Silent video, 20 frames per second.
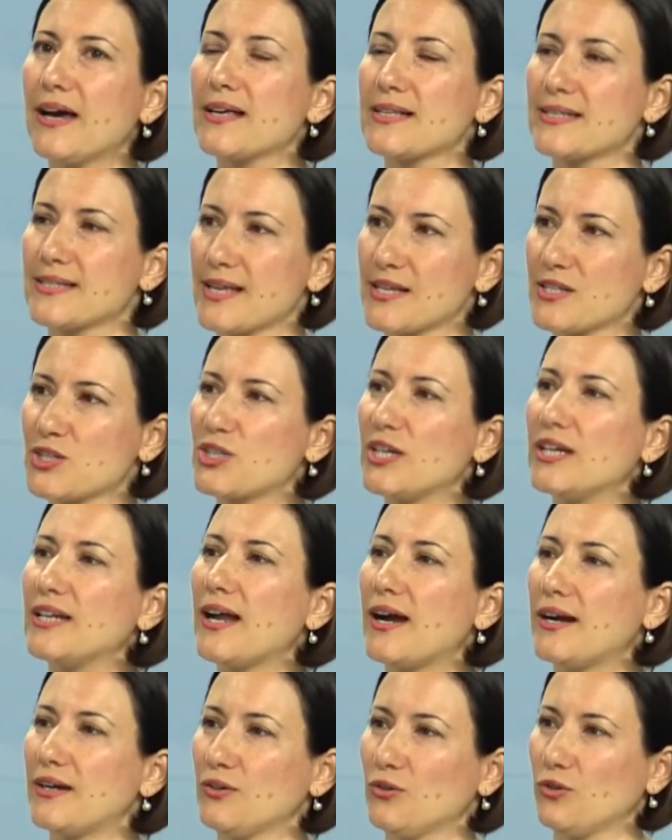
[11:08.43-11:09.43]
hassas
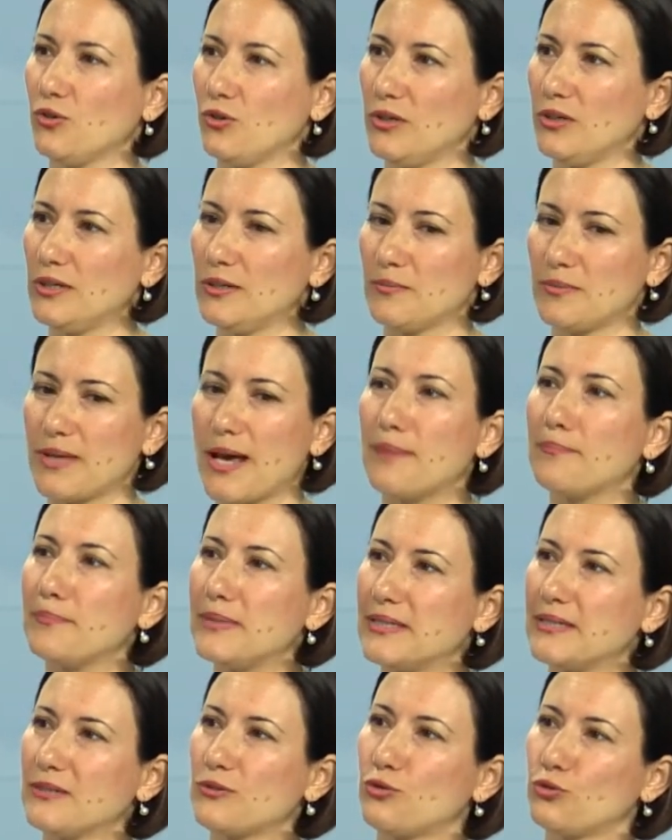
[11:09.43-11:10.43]
şeylerden
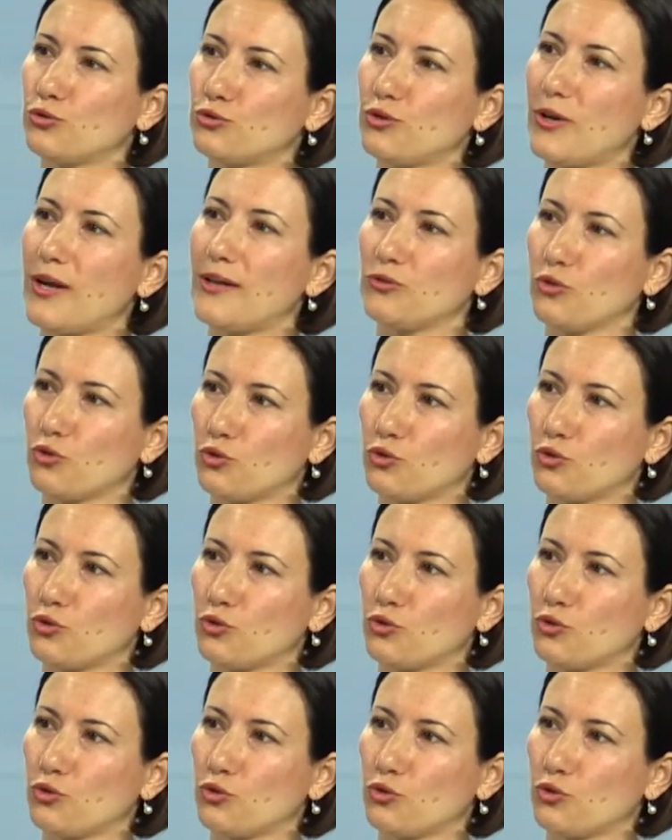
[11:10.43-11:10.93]
biri kültürel